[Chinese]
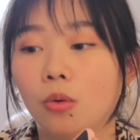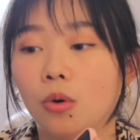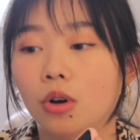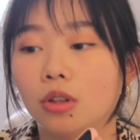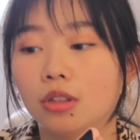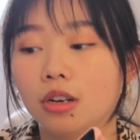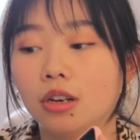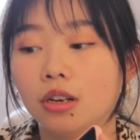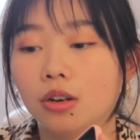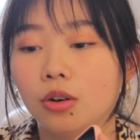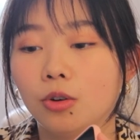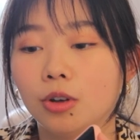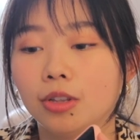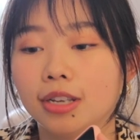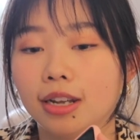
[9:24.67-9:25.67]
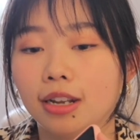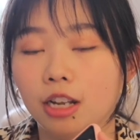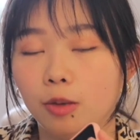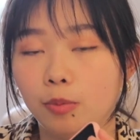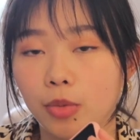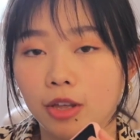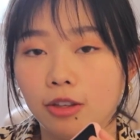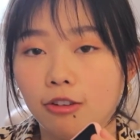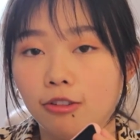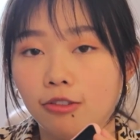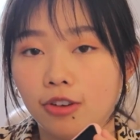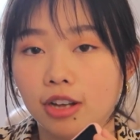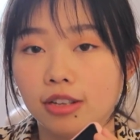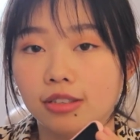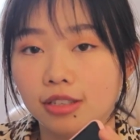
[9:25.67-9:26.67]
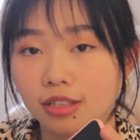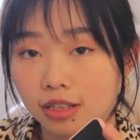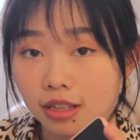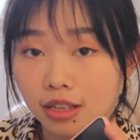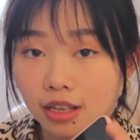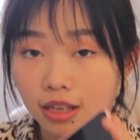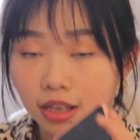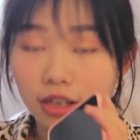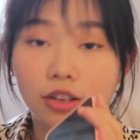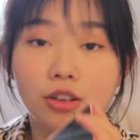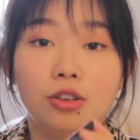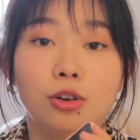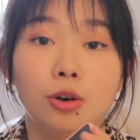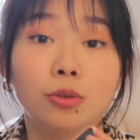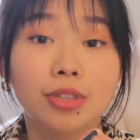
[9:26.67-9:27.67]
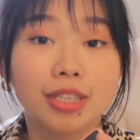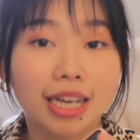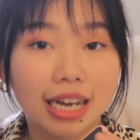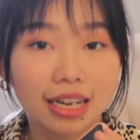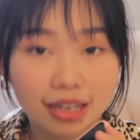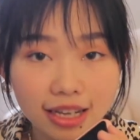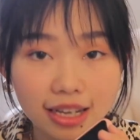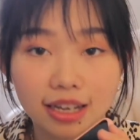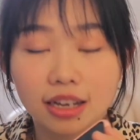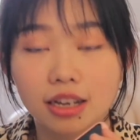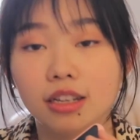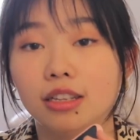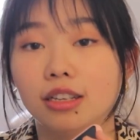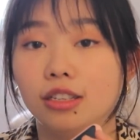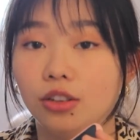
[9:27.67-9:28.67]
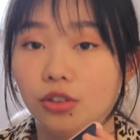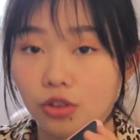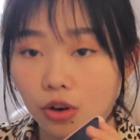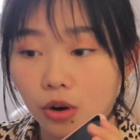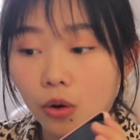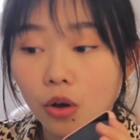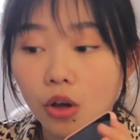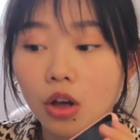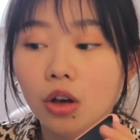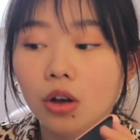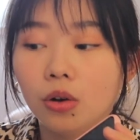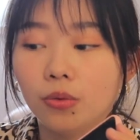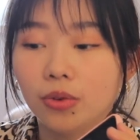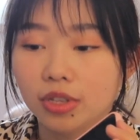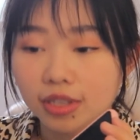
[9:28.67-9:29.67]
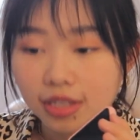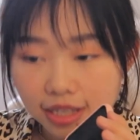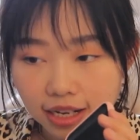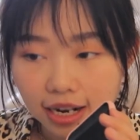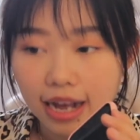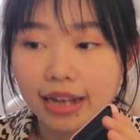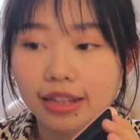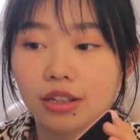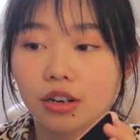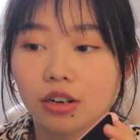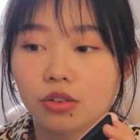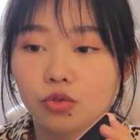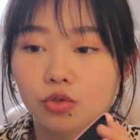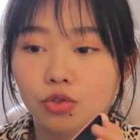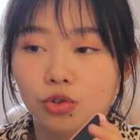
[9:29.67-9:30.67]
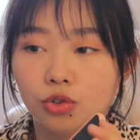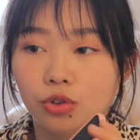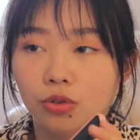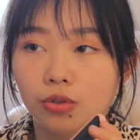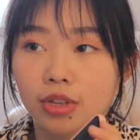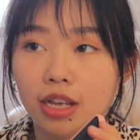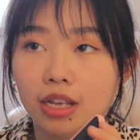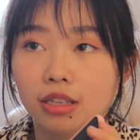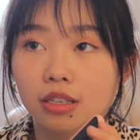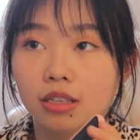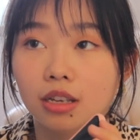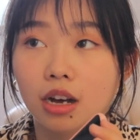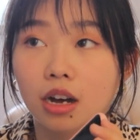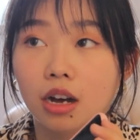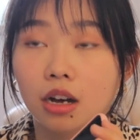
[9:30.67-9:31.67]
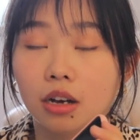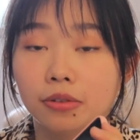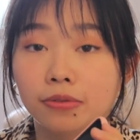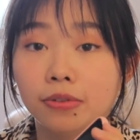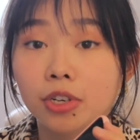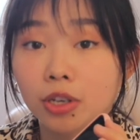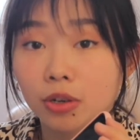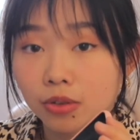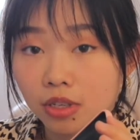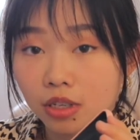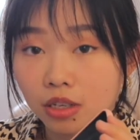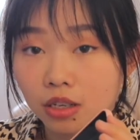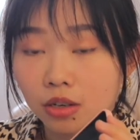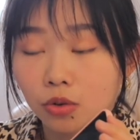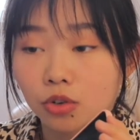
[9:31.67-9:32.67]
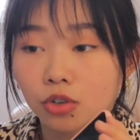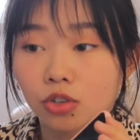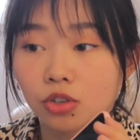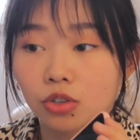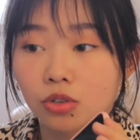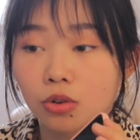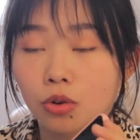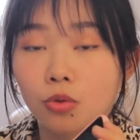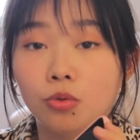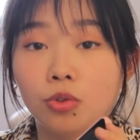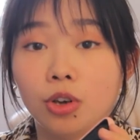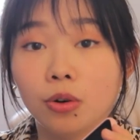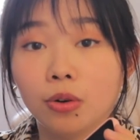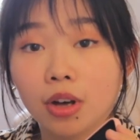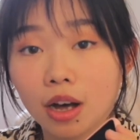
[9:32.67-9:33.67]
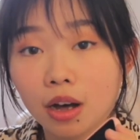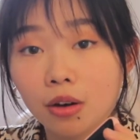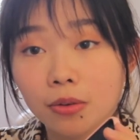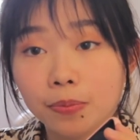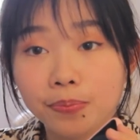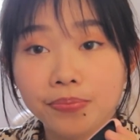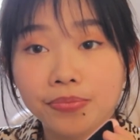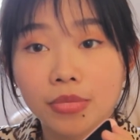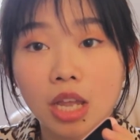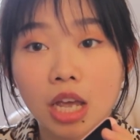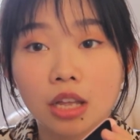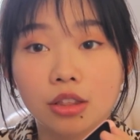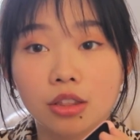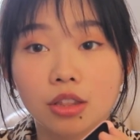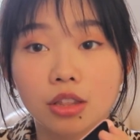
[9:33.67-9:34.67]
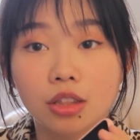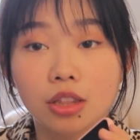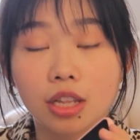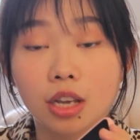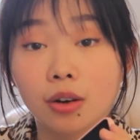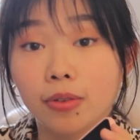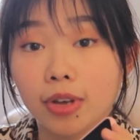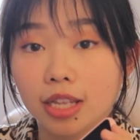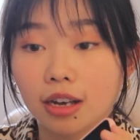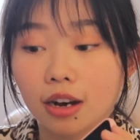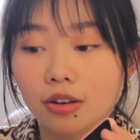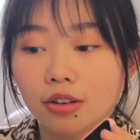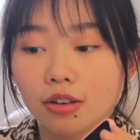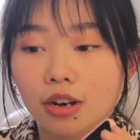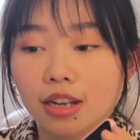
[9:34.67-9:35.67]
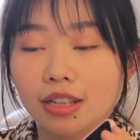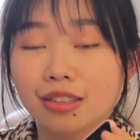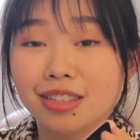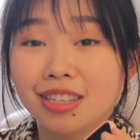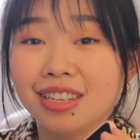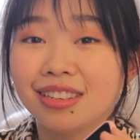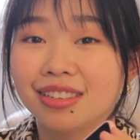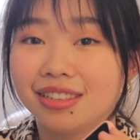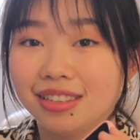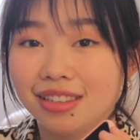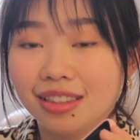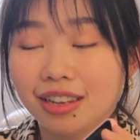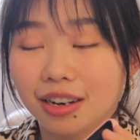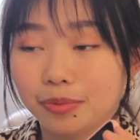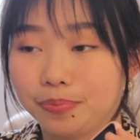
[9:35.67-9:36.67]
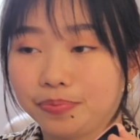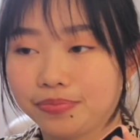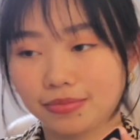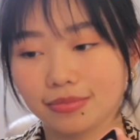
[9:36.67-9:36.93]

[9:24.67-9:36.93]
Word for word: 我呢会在里面放几滴尤加利的精油，闻起来呢就有点像风油精或者是虎油膏那个味道，很清新的。